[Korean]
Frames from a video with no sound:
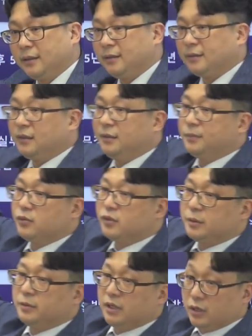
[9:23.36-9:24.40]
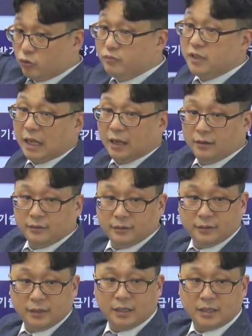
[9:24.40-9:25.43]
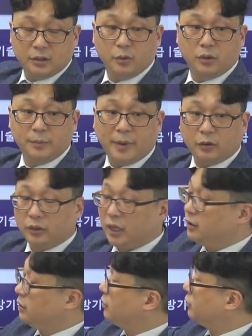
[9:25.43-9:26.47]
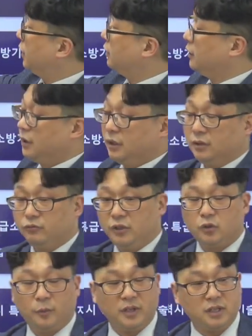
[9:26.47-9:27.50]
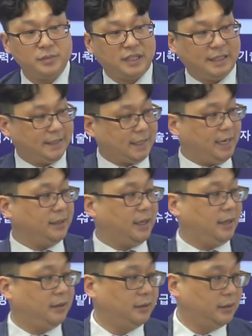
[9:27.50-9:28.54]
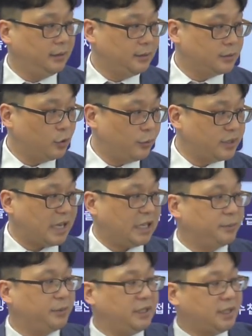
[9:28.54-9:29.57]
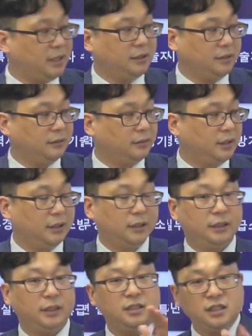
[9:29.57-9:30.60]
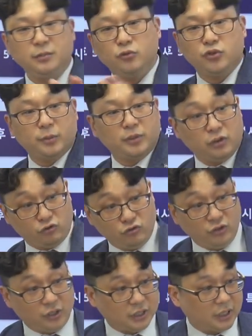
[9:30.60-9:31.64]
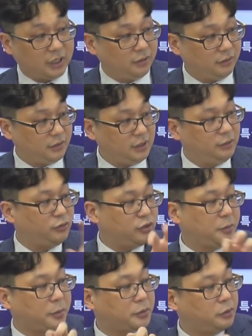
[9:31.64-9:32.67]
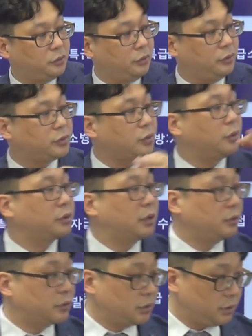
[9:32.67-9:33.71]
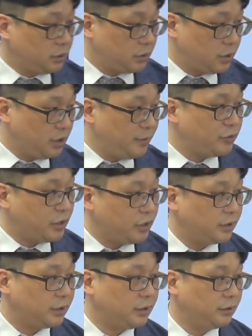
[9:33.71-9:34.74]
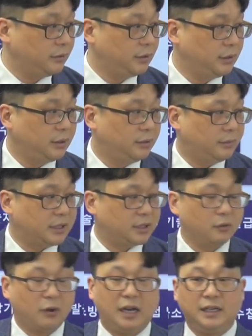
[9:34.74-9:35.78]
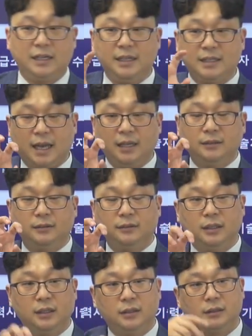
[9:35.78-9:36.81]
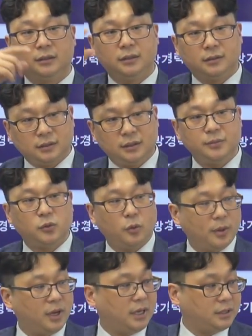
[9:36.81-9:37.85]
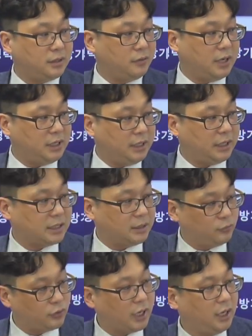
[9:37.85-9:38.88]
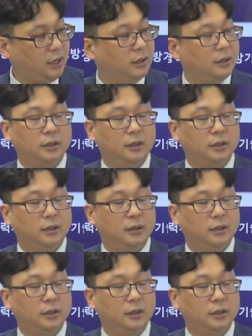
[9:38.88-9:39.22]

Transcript: 특급 수첩은 그냥 줍니다. 그냥 자격 요건이 바로 되는 거고요. 우리 소방설비 기사나 소방 산업기사는 1급 수첩 그냥 주는 거잖아요. 1급 수첩이 없어도 선임할 수 있거든요. 마찬가지로 관리사는 특급 소방안전관리 대상물의